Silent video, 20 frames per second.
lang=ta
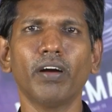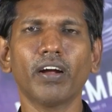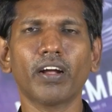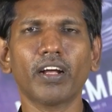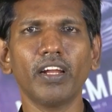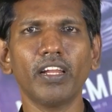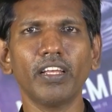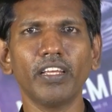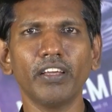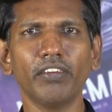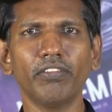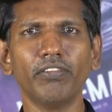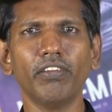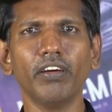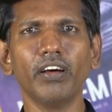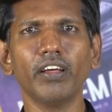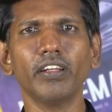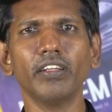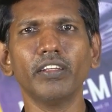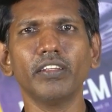மக்களை
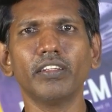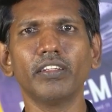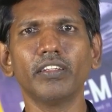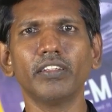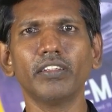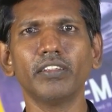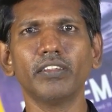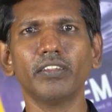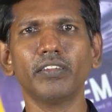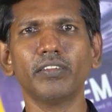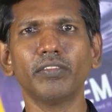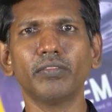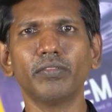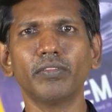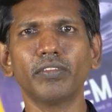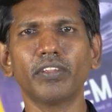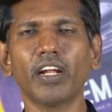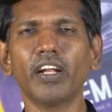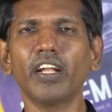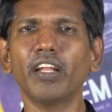எவ்வாறு
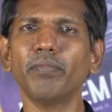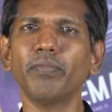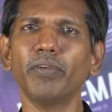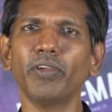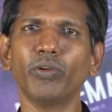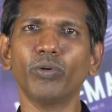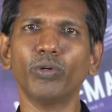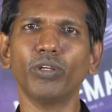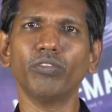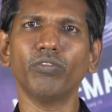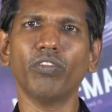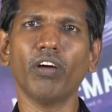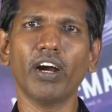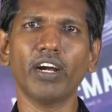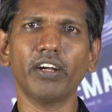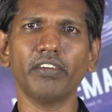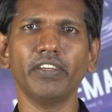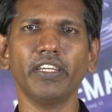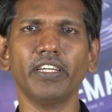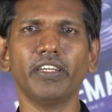தன்னம்பிக்கையுடன்
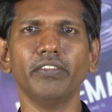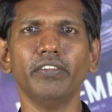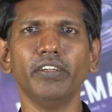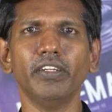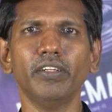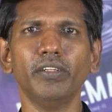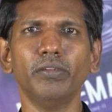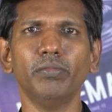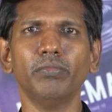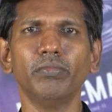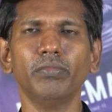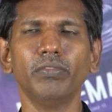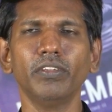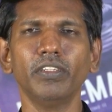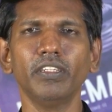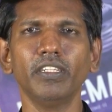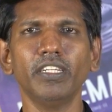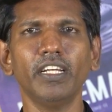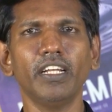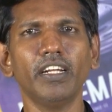வாழ வைக்க வேண்டும்
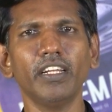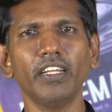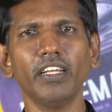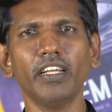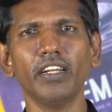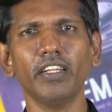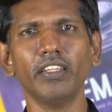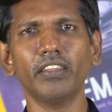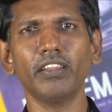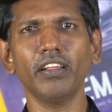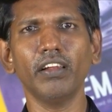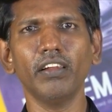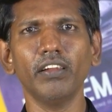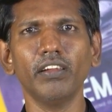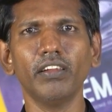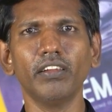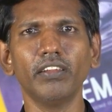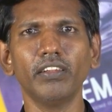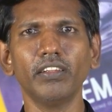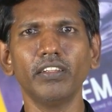என்ற எண்ணத்தில்
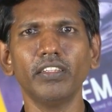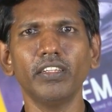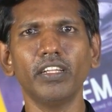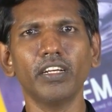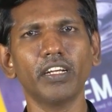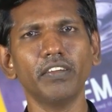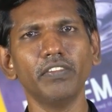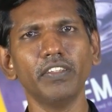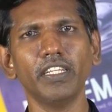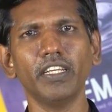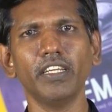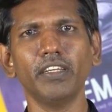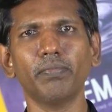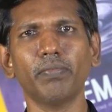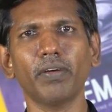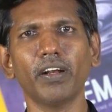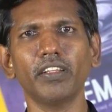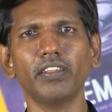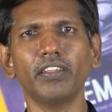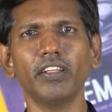இந்த கவிதையை
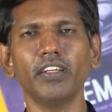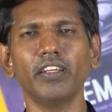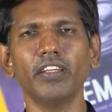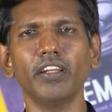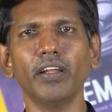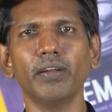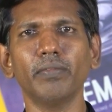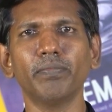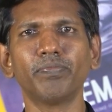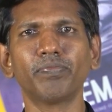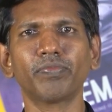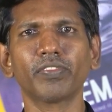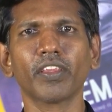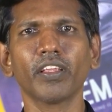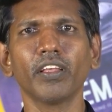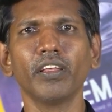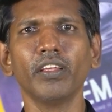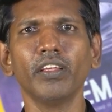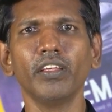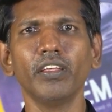படைத்திருக்கிறார்
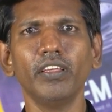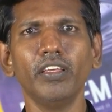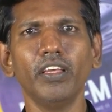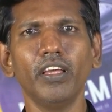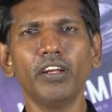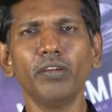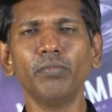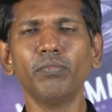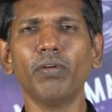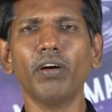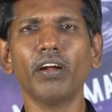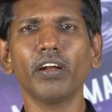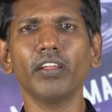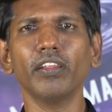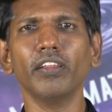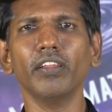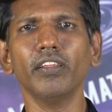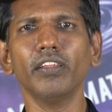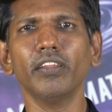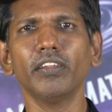
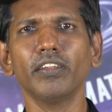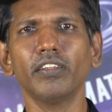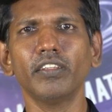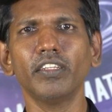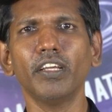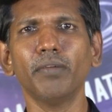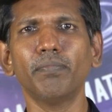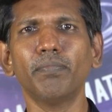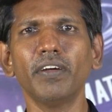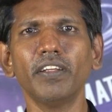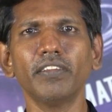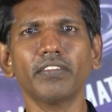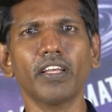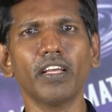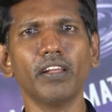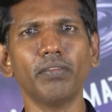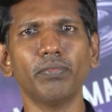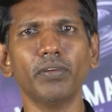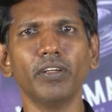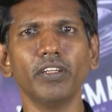எறும்பானது எப்படி
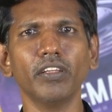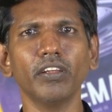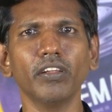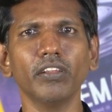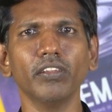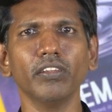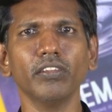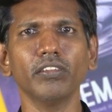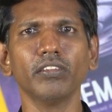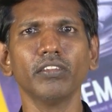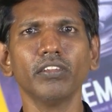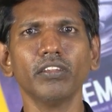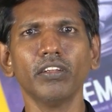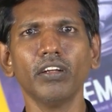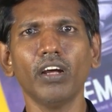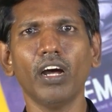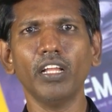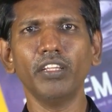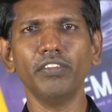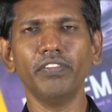செயல்படுகிறது
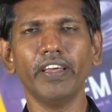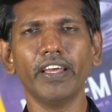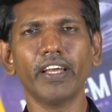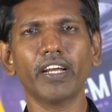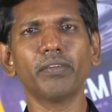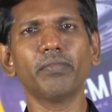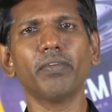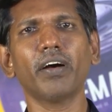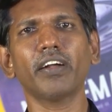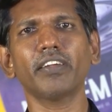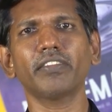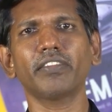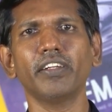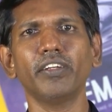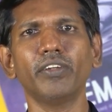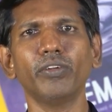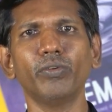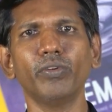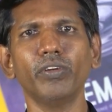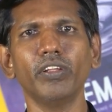அது வேகமாக
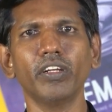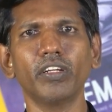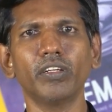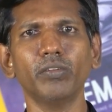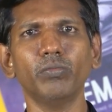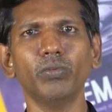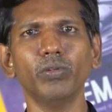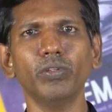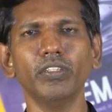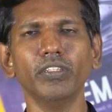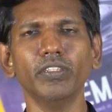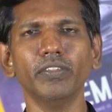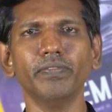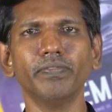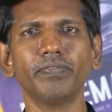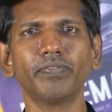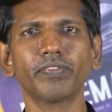சென்று கொண்டிருக்கும்போது